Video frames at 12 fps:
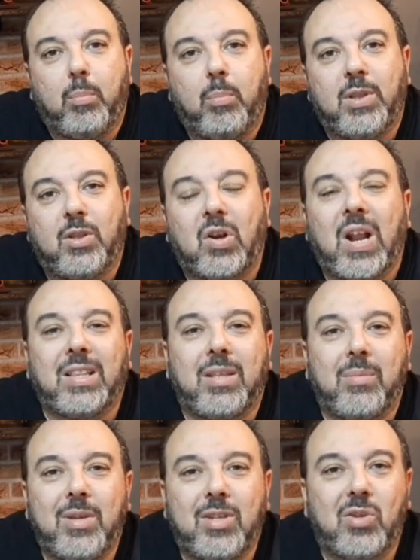Bentornati
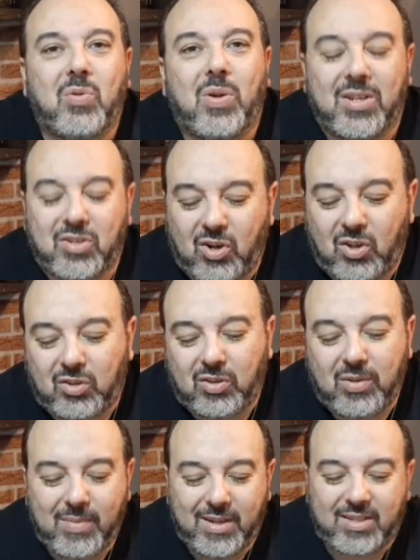amici qua nel salotto
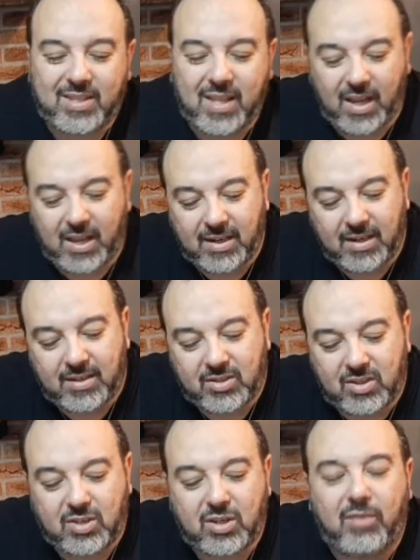di Men Style.
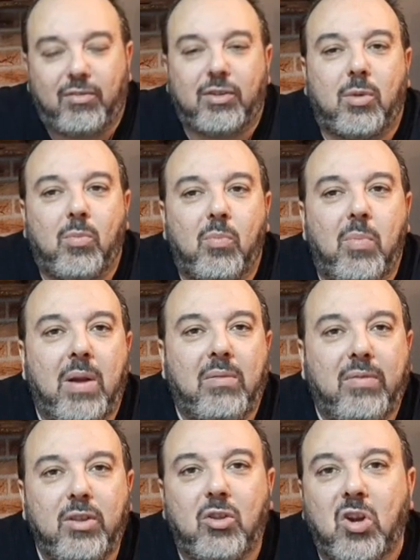Stasera facciamo un bel
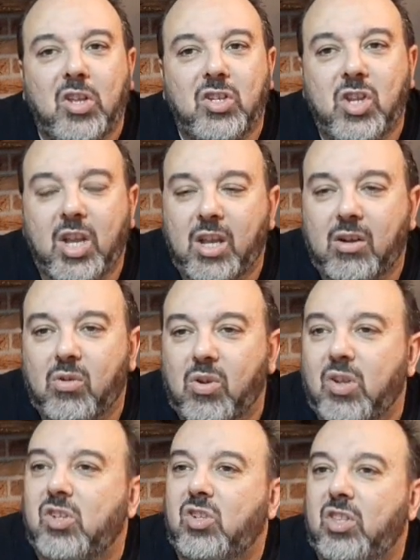video leggero,
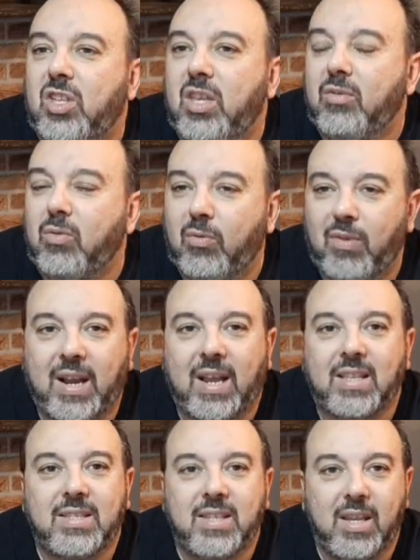estivo,
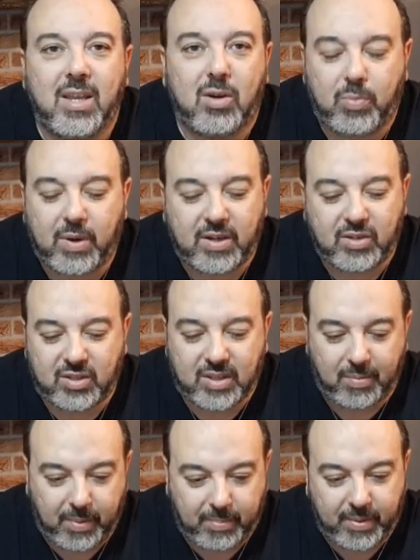vacanziero perché si
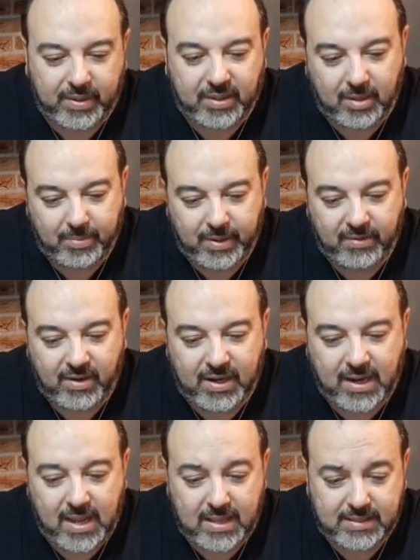sta per partire per le
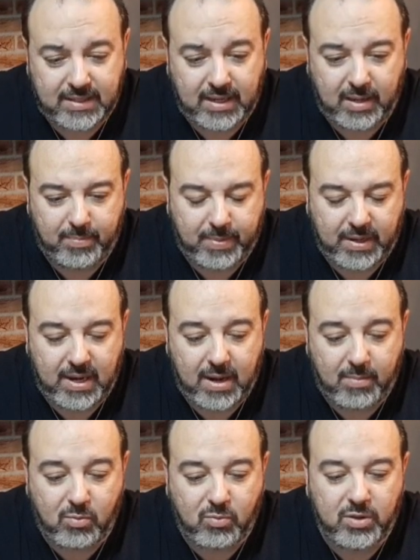vacanze e
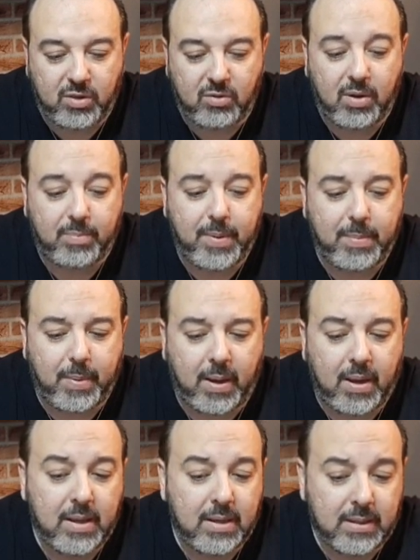parliamo quindi di una
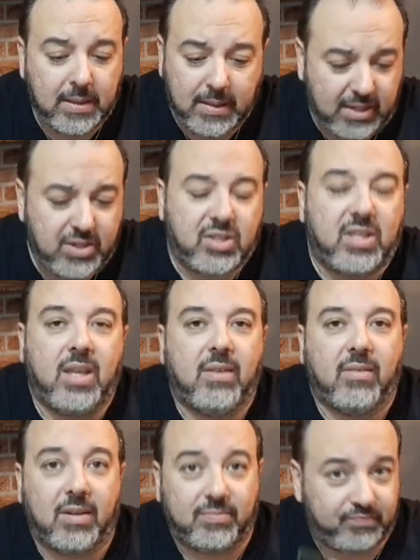pipa
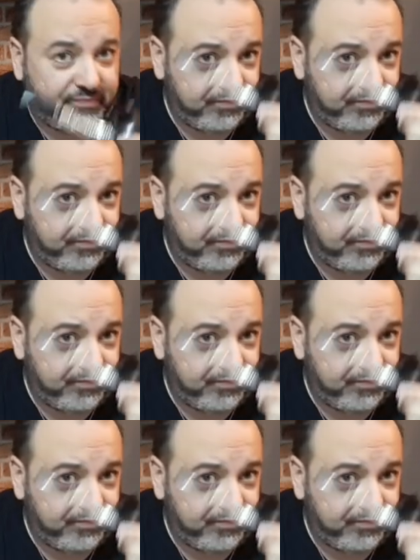estiva,